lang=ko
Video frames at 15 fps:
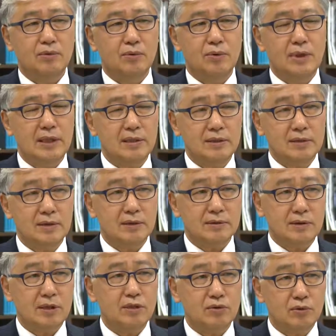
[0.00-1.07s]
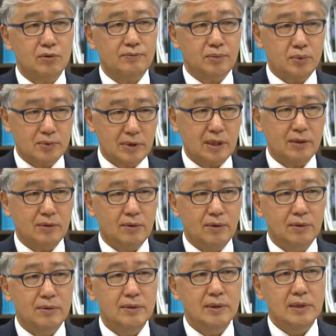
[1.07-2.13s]
오래전 역사적으로 볼
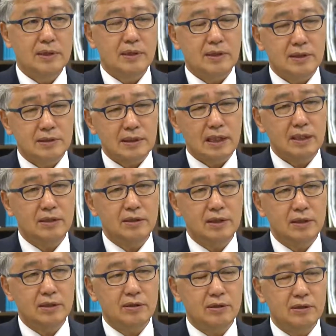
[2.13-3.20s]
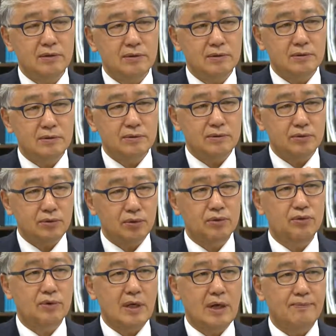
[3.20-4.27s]
때도 예, 자연의 어떤 음,
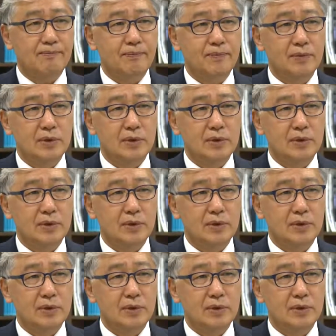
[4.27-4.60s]
소중함,